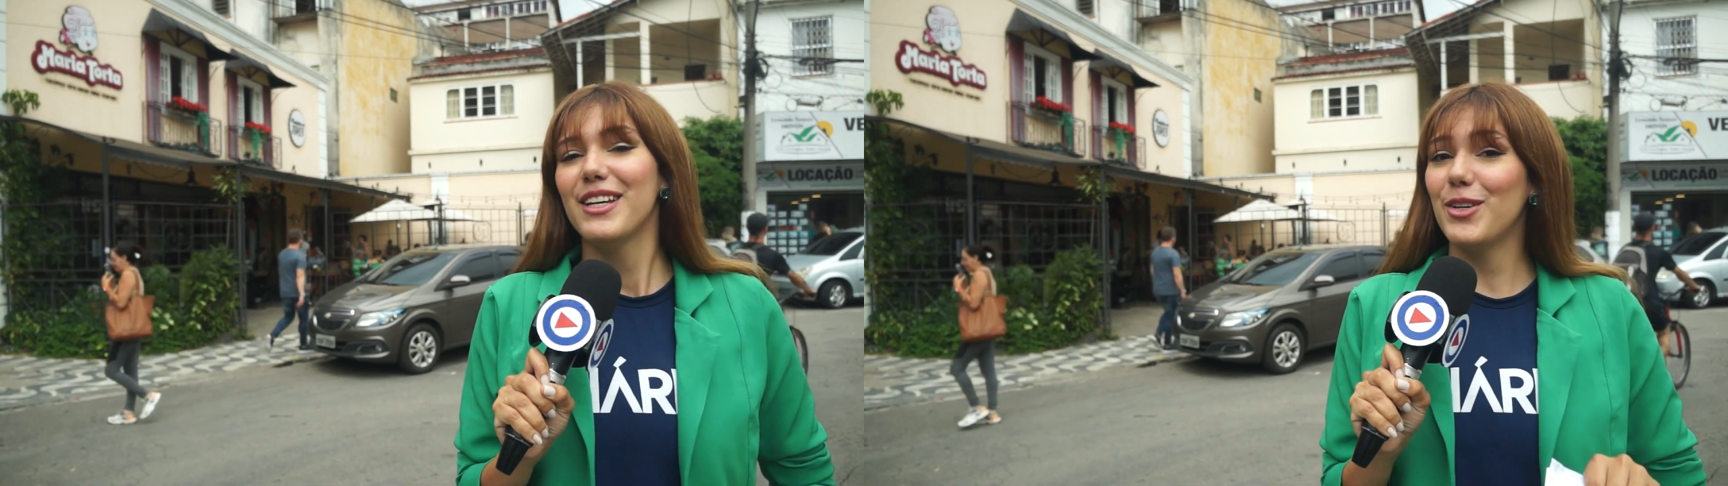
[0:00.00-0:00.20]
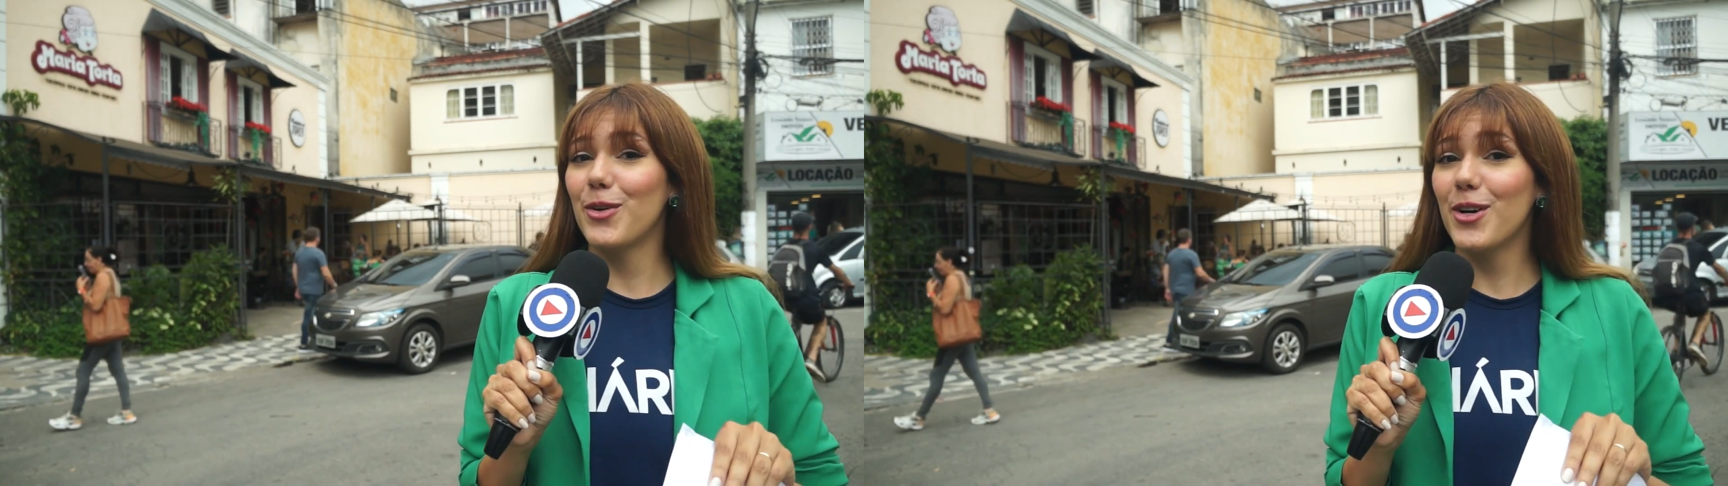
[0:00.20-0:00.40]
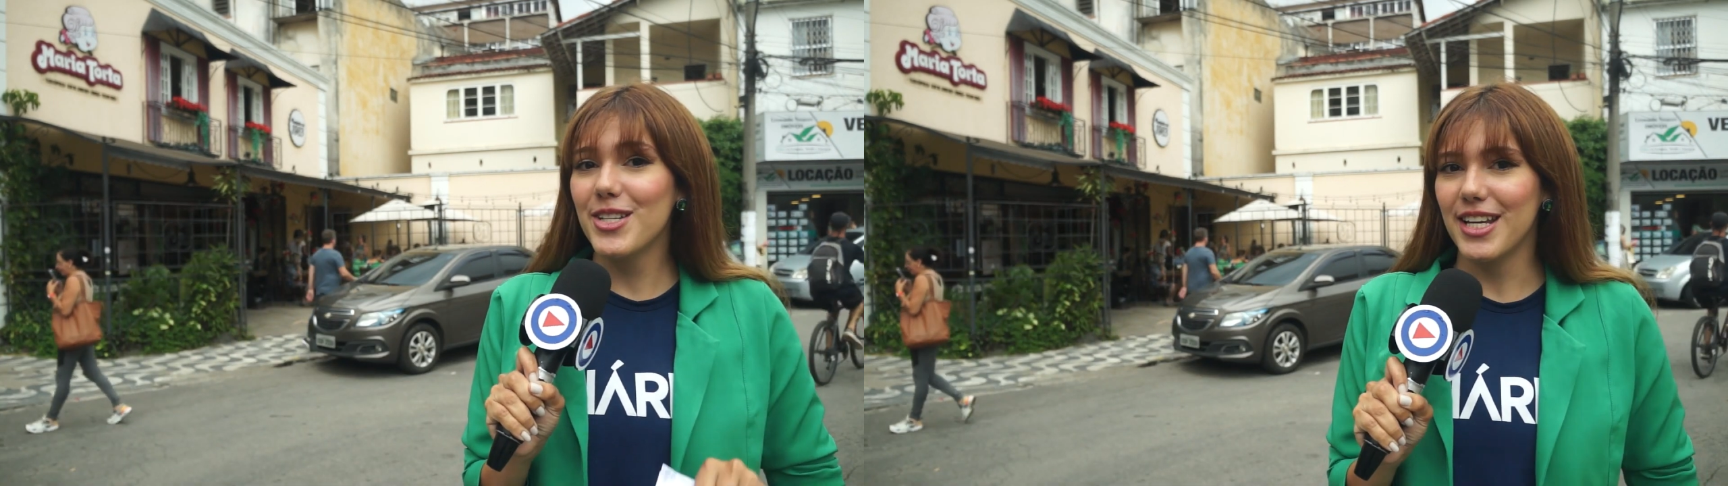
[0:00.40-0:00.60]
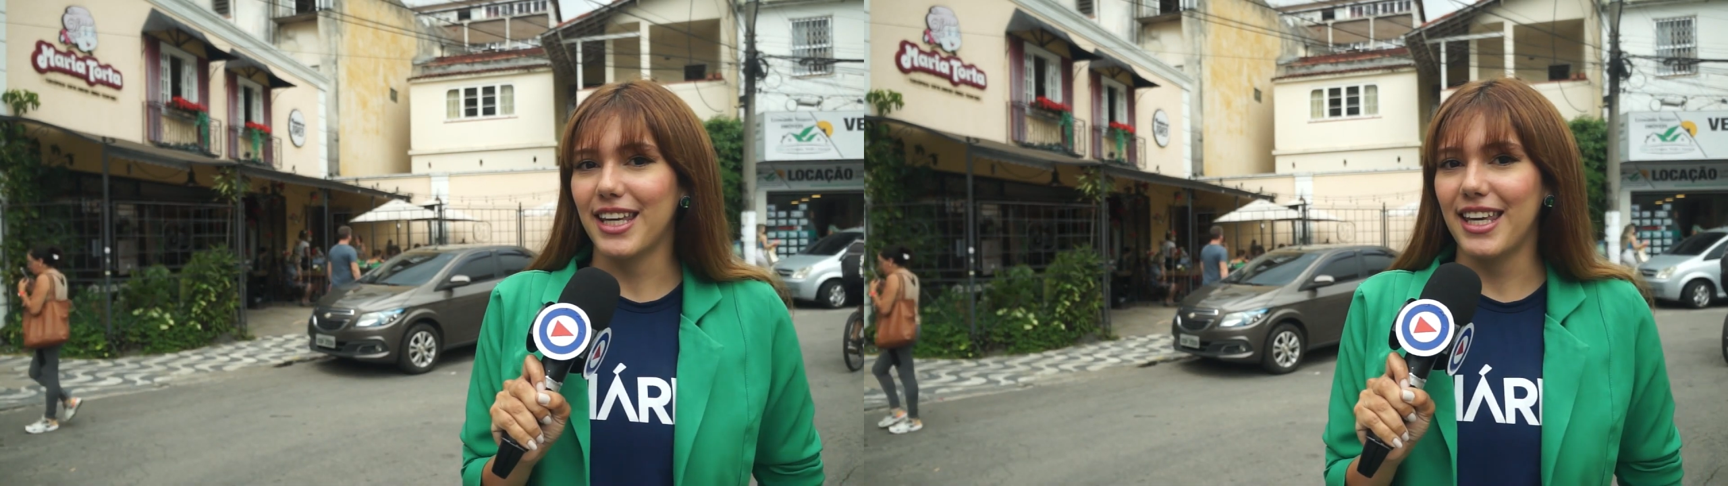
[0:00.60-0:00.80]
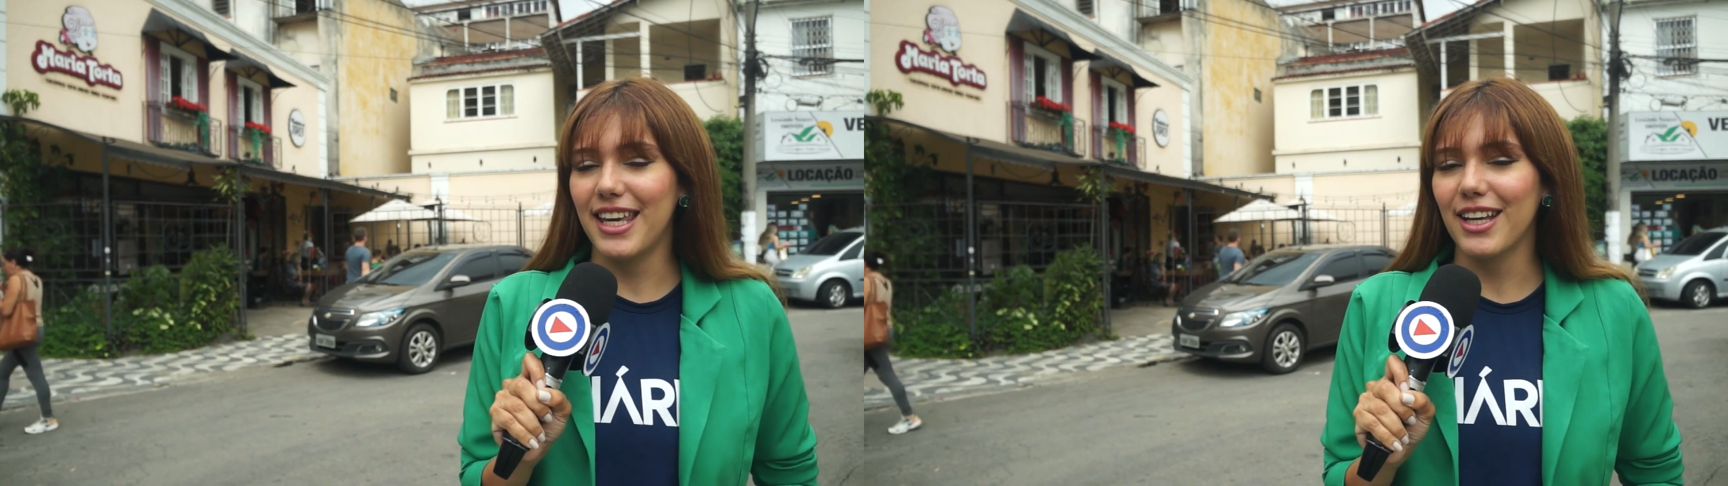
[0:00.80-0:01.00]
E hoje
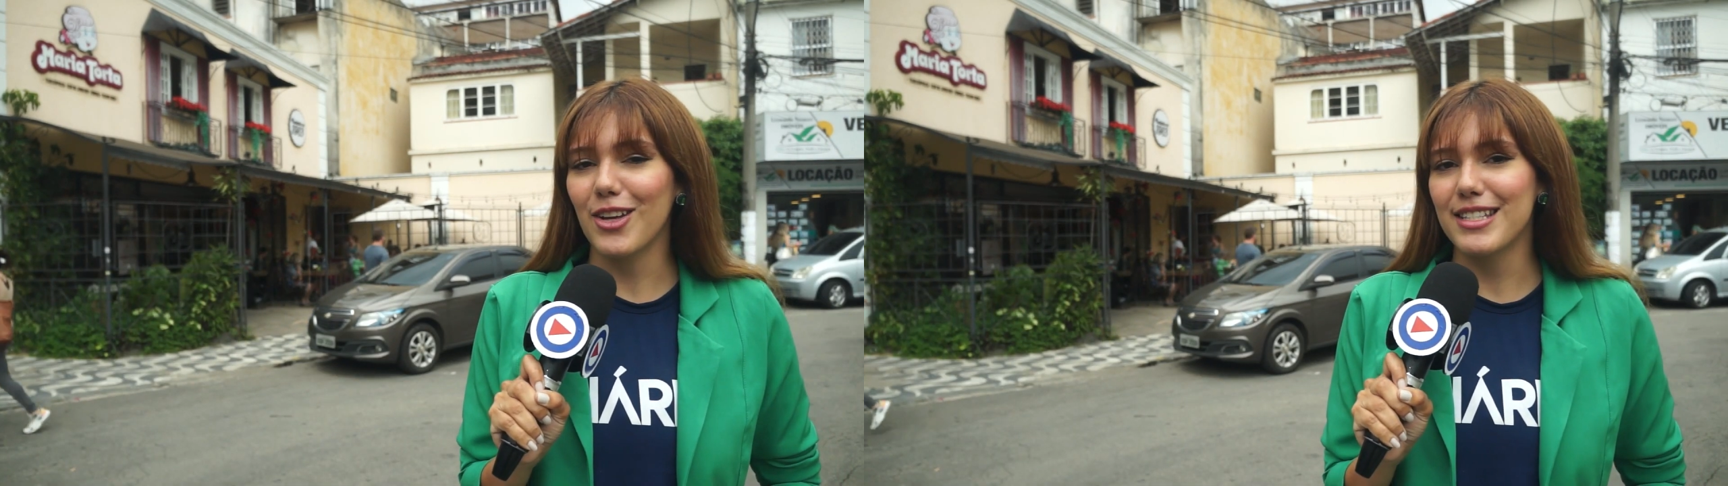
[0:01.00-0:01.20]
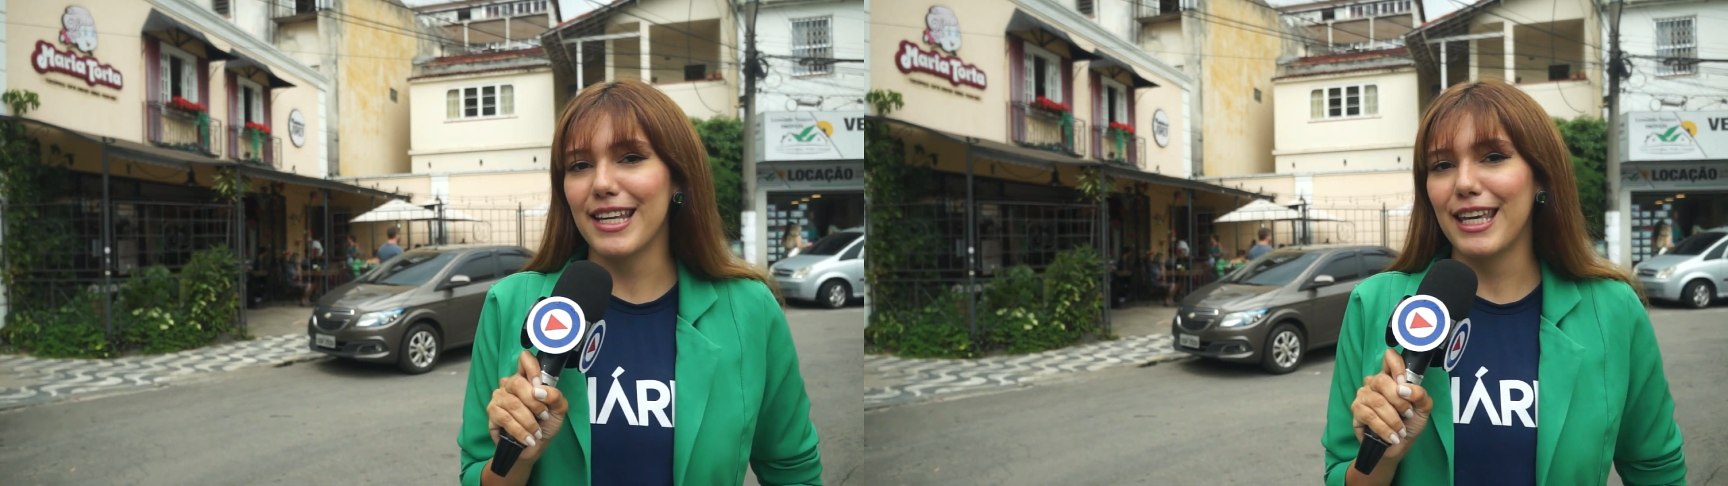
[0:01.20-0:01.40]
aqui a nossa